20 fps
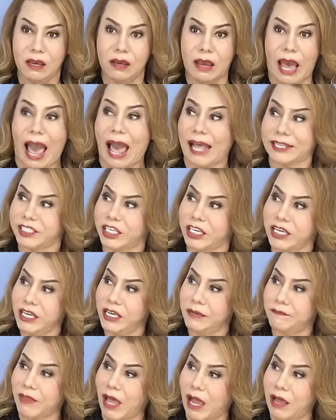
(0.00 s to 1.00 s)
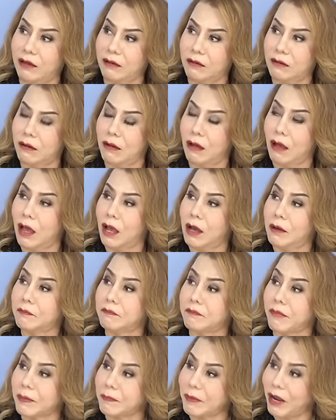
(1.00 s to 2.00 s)
อาชีพนะครับ
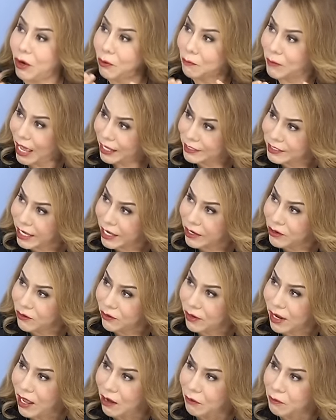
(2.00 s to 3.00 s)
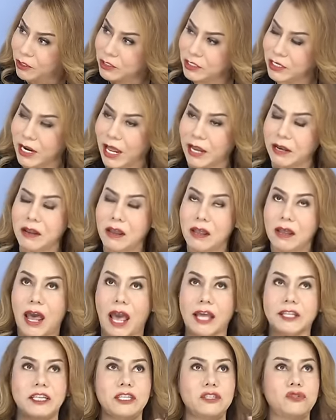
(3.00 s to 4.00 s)
มันเป็นลมหายใจของเรา เพราะฉะนั้นไอ้
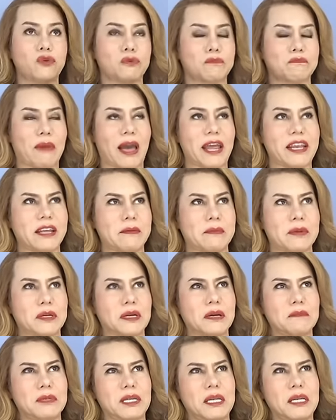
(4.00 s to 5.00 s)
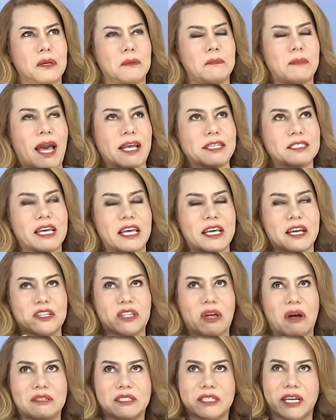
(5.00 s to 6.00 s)
ที่หยุดไปเนี่ยมันก็เหมือนลมหายใจกระ
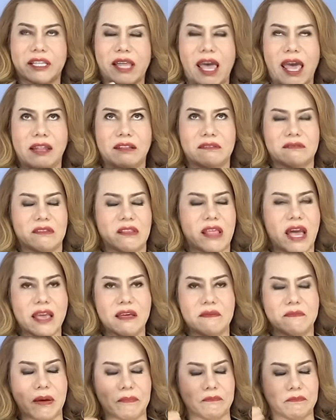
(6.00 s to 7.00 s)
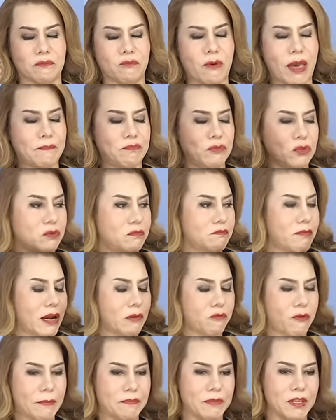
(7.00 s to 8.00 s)
ท่อนกระแท่นได้แบบแวบนู้นมั่ง
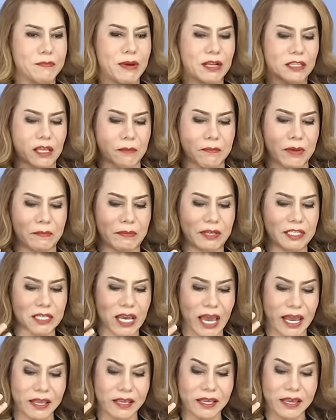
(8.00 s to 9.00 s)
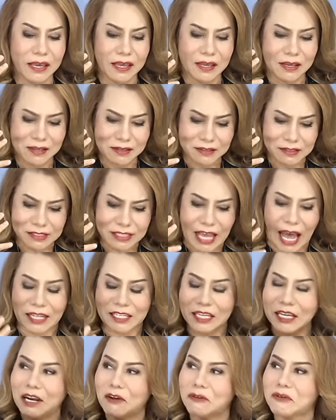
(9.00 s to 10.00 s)
แวบนี้มั่ง แต่มันไม่ใช่อย่าง
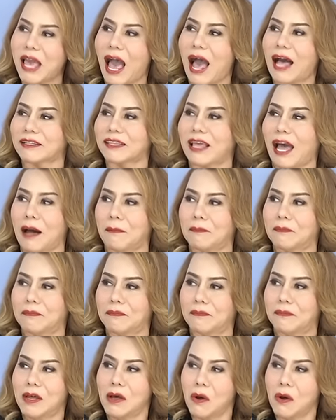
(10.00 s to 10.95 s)
ที่เราอยากทำเขาบอก